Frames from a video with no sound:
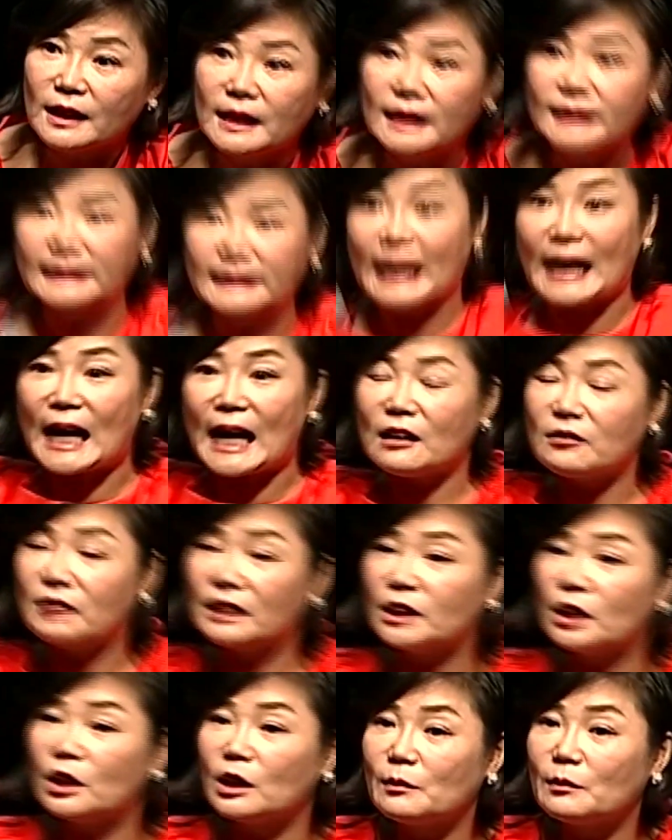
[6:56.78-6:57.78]
자, 하루가
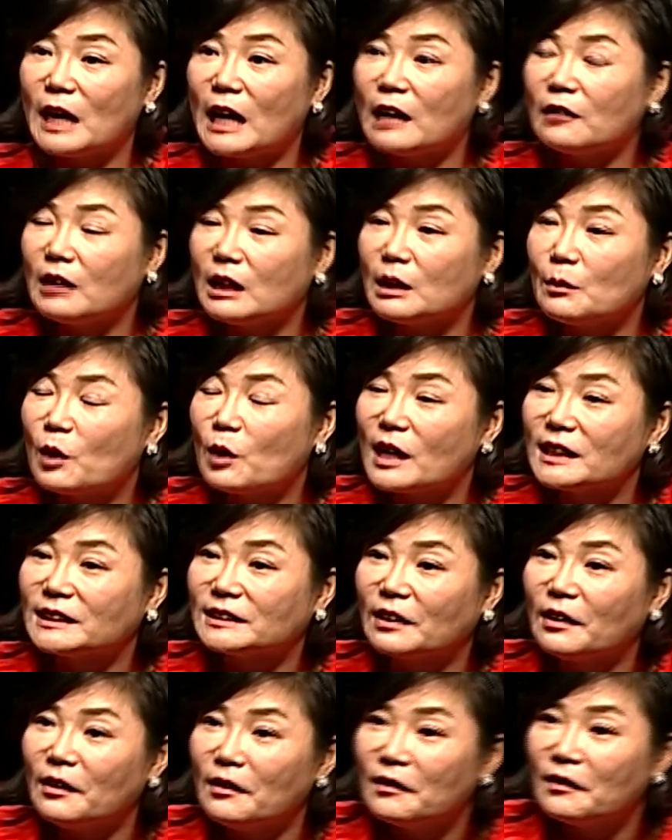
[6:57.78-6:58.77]
태어나면 하루 안에 뭐가
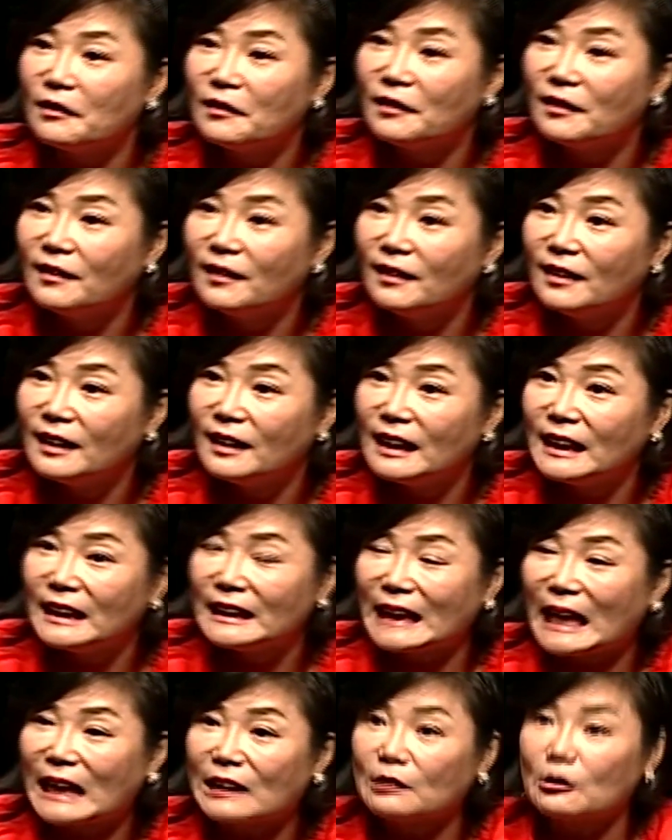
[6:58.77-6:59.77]
있어요?
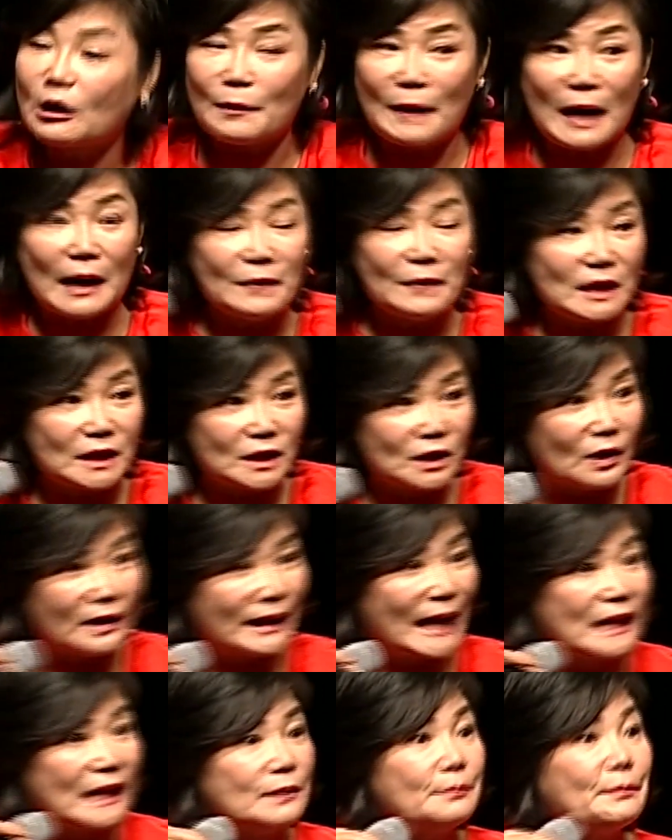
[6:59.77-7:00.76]
낮과 밤이 있죠.
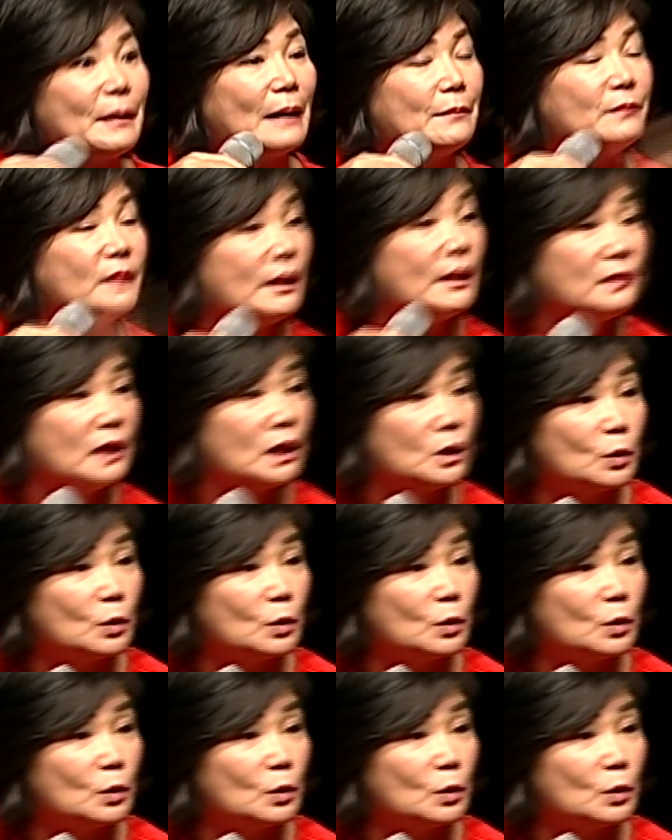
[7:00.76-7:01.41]
낮은 밤 때문에